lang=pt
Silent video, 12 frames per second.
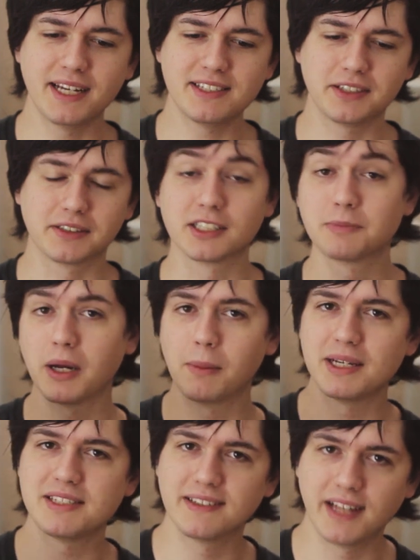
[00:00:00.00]
é assim, Gaspar é
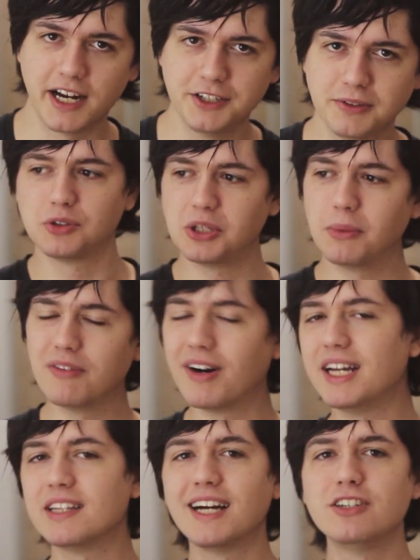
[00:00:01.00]
uma cidade. Não tem uma
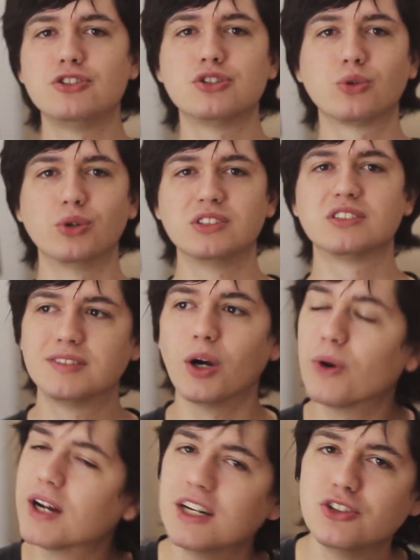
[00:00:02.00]
variedade de coisas
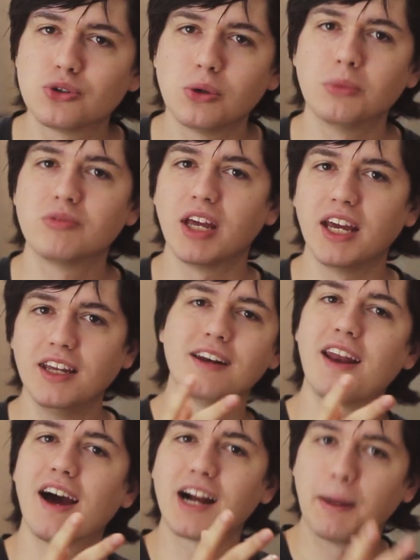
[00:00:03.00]
tão grande como tem
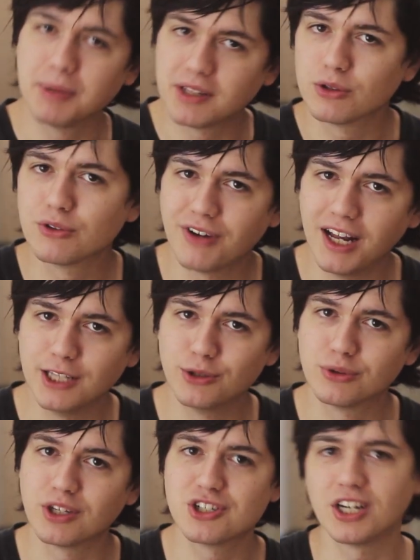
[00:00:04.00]
na capital do Vale
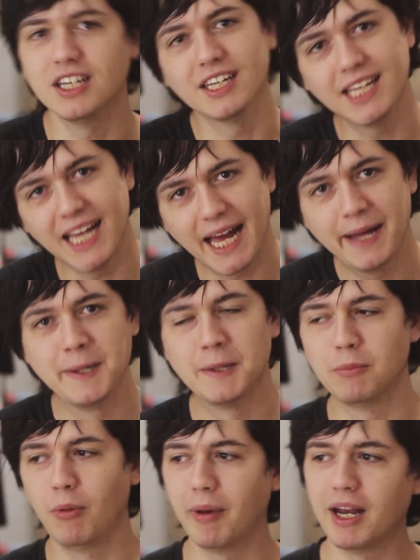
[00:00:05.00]
do Itajaí, que é
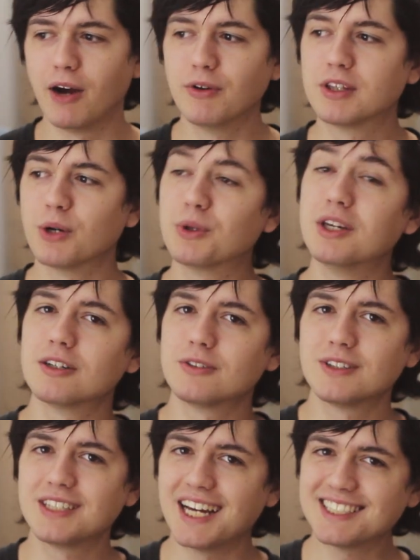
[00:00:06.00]
Blumenau. Então o que
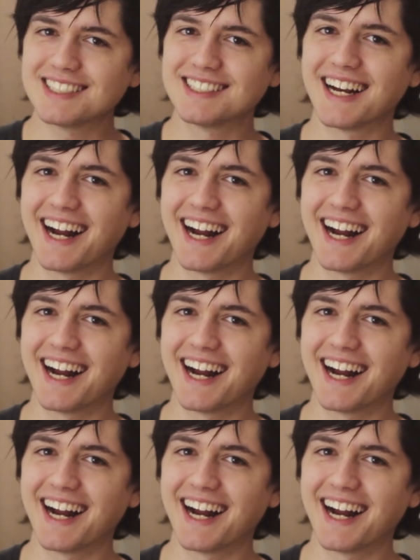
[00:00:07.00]
acontece? Essa